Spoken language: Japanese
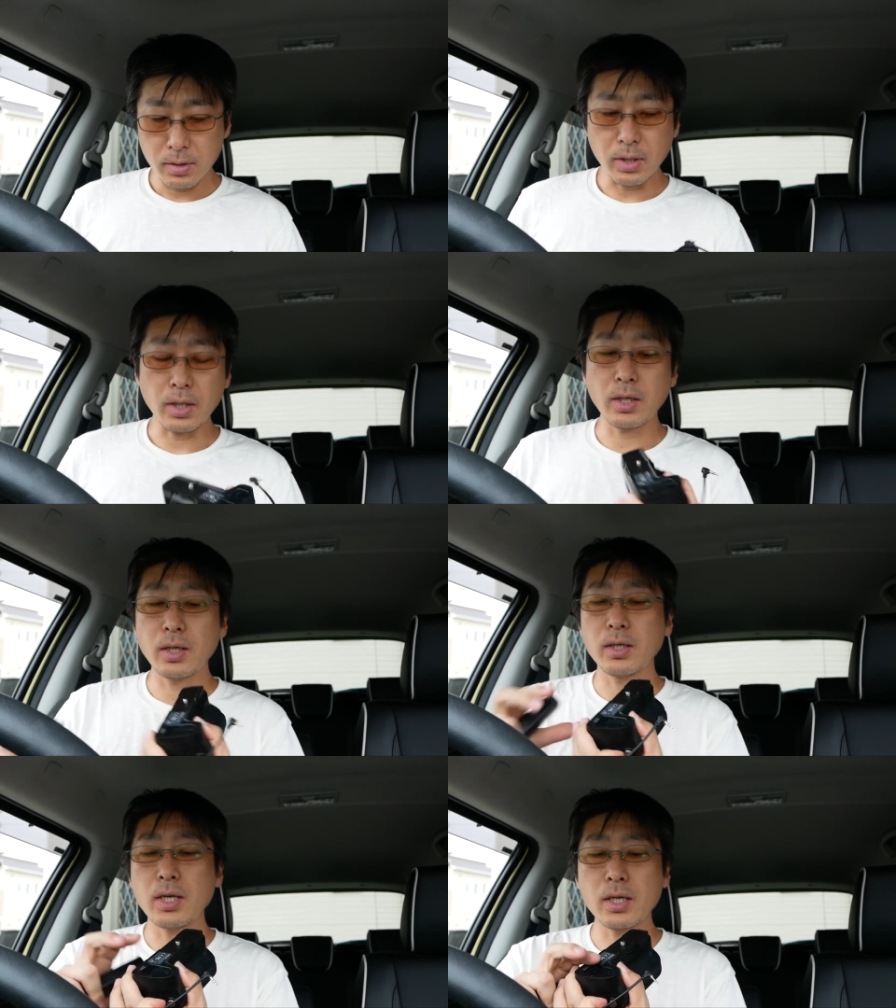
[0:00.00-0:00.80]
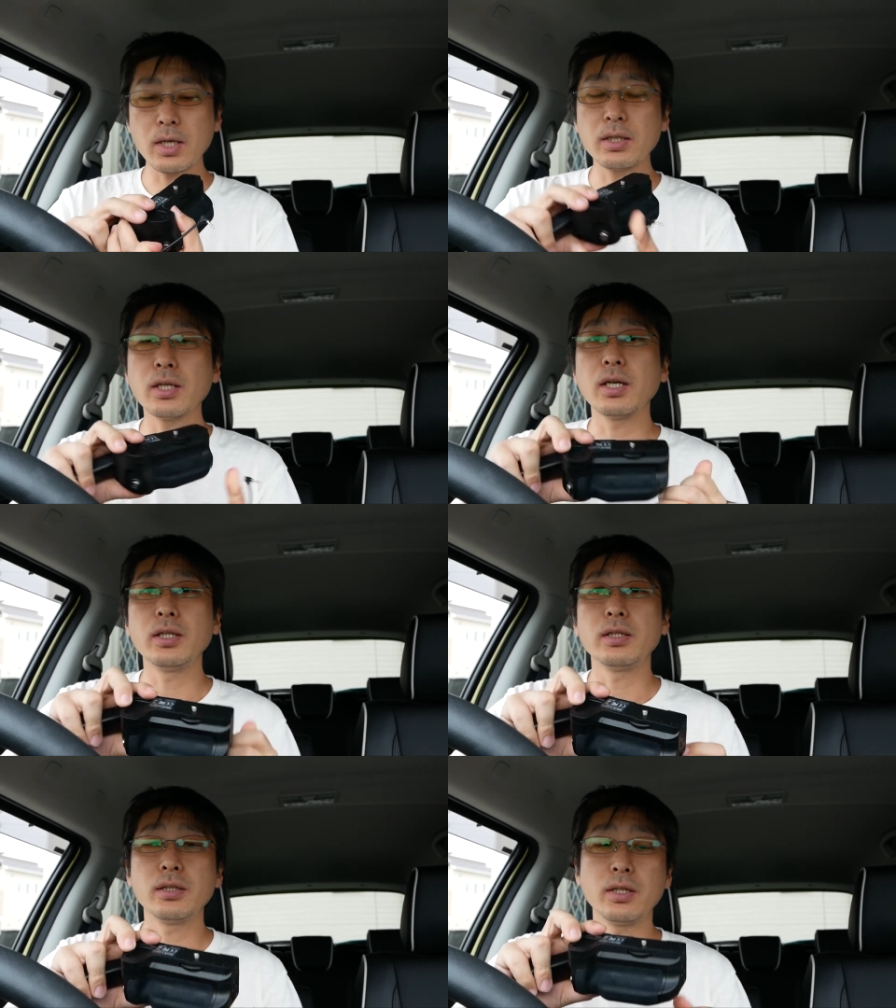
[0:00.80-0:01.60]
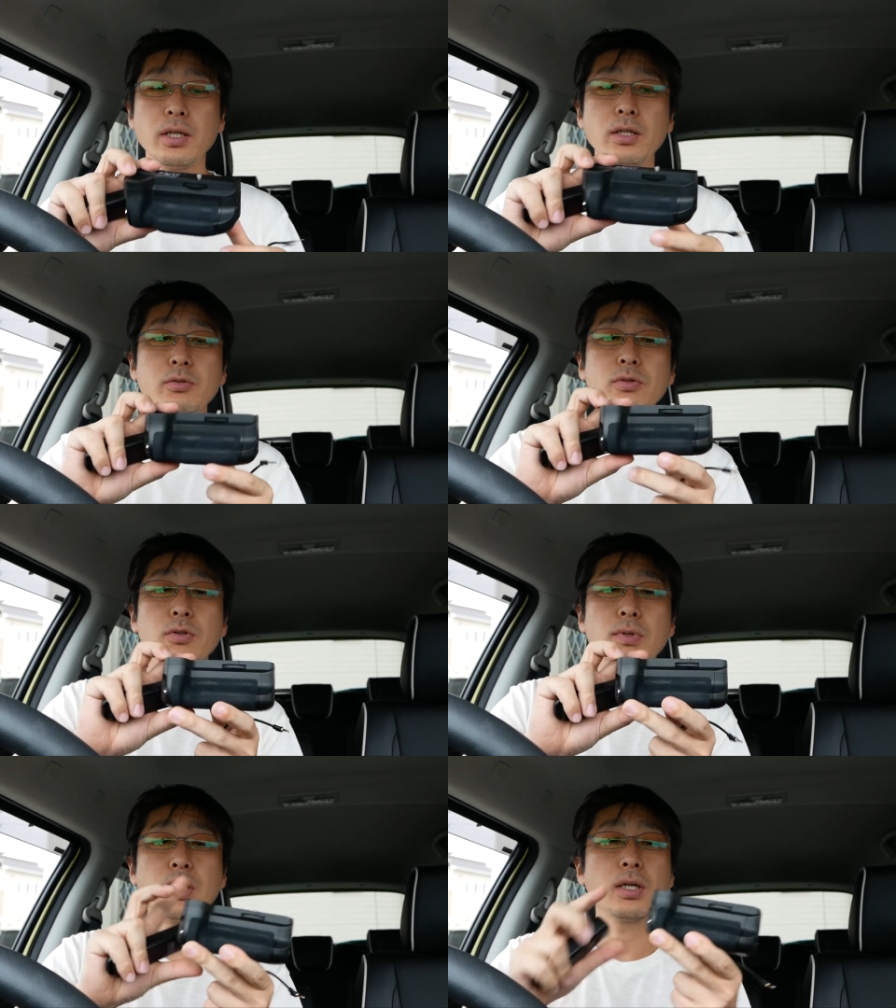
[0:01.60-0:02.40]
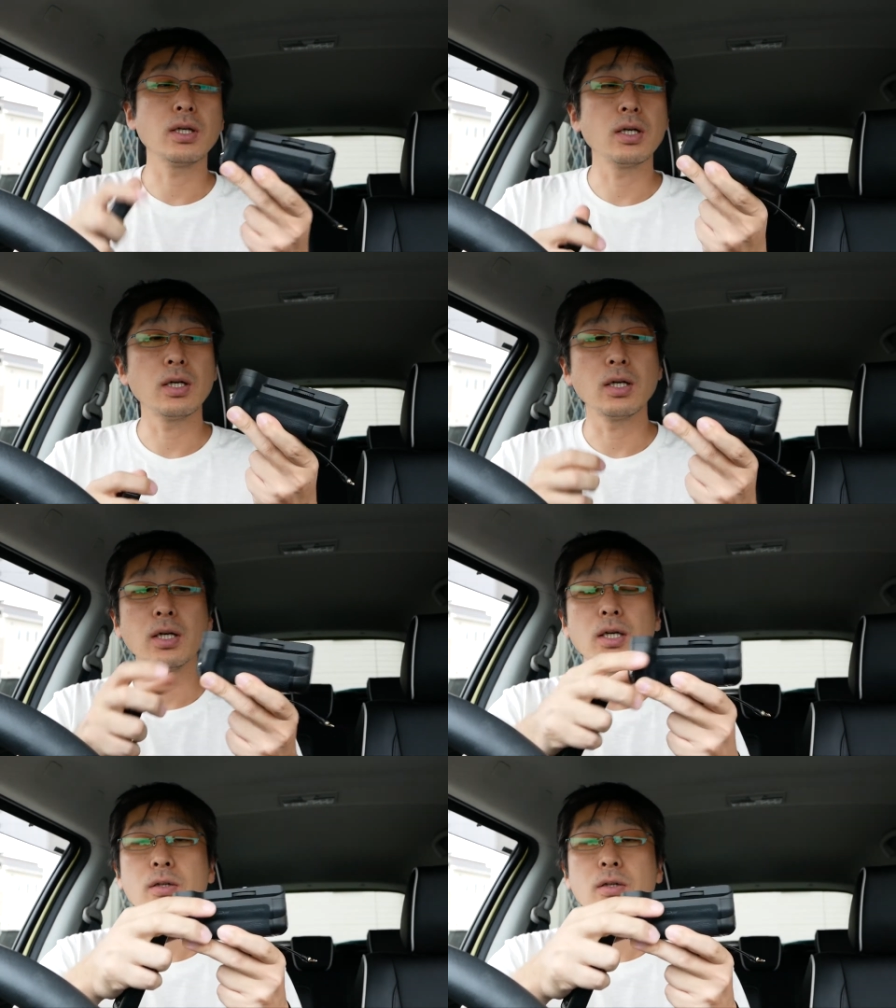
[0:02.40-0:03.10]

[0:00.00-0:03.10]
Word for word: で、えー、中に入っているのはあ